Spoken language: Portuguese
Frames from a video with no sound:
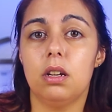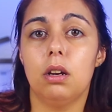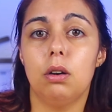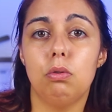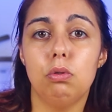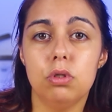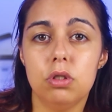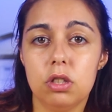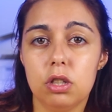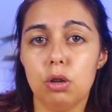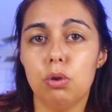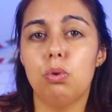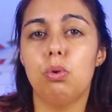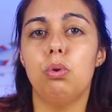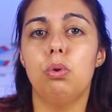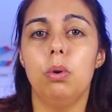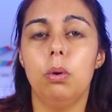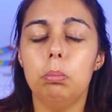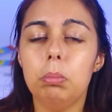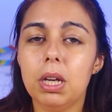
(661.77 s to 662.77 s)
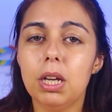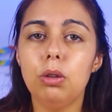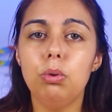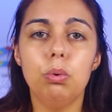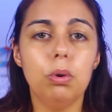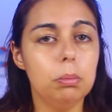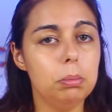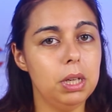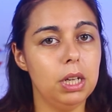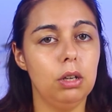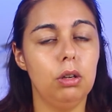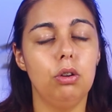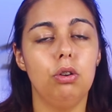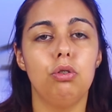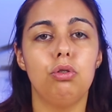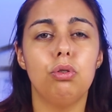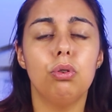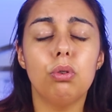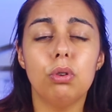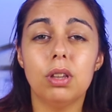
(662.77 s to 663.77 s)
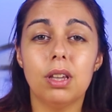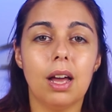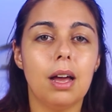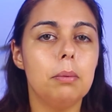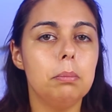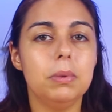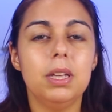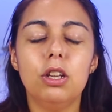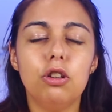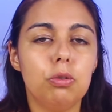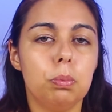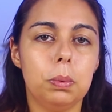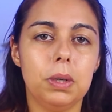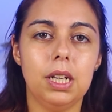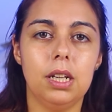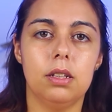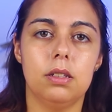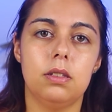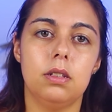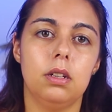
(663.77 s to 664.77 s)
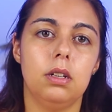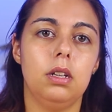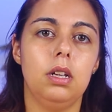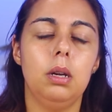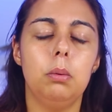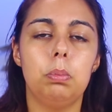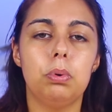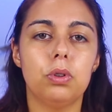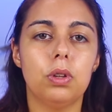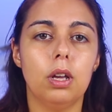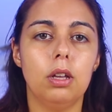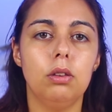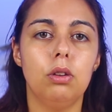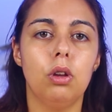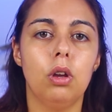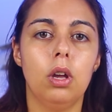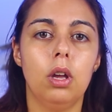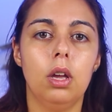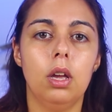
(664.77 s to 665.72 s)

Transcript: que aconteceu com o amigo do amigo, eu estou a contar a minha experiência e, portanto,